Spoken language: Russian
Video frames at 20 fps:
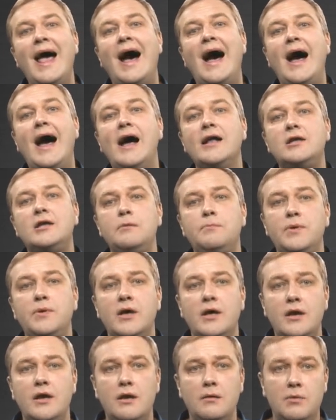А
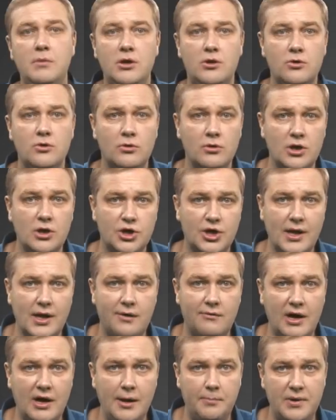теперь, ребятеныш,
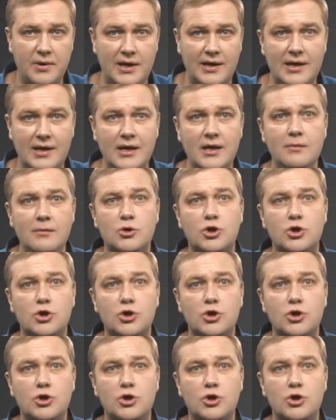давай прикинем,